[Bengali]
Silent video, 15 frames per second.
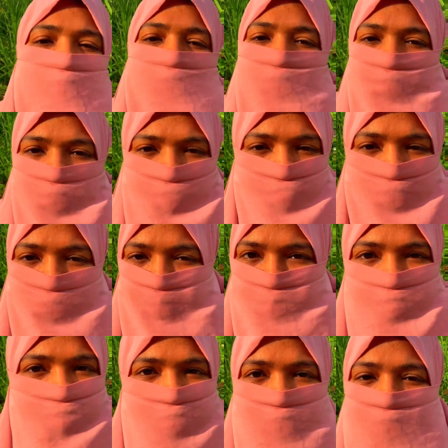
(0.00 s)
কারণে আসলে আপনার
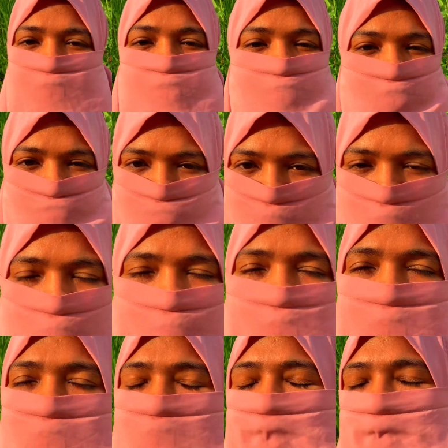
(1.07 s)
সাথে এই জিনিসগুলো
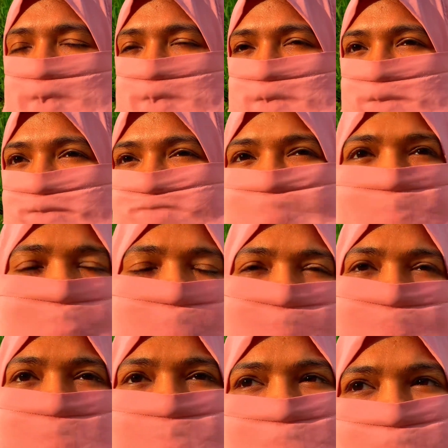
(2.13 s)
হয় সামটাইমস
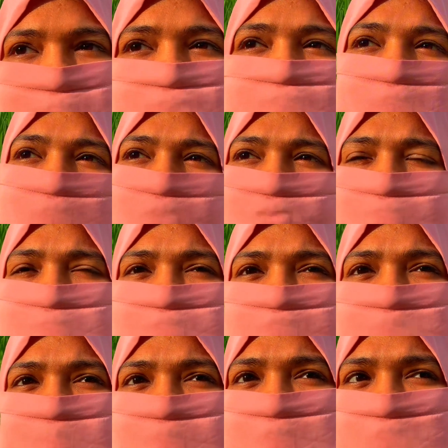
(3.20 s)
আমরা এটা ফিল করি যে
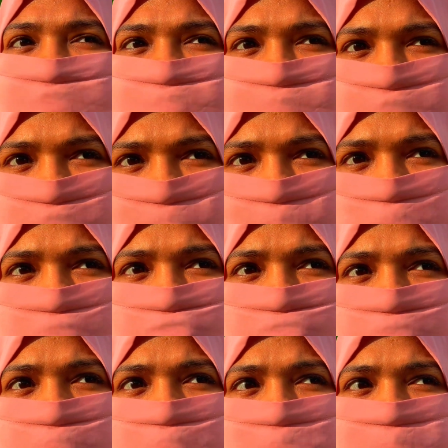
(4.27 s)
আমাদের আশেপাশের
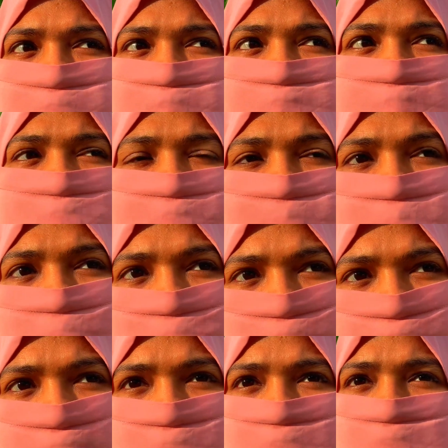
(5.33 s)
মানুষগুলো আমাদের সাথে ভালো
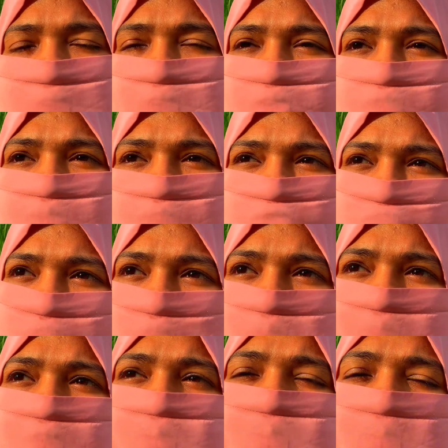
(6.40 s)
থাকে কিন্তু পিছনে আমাদের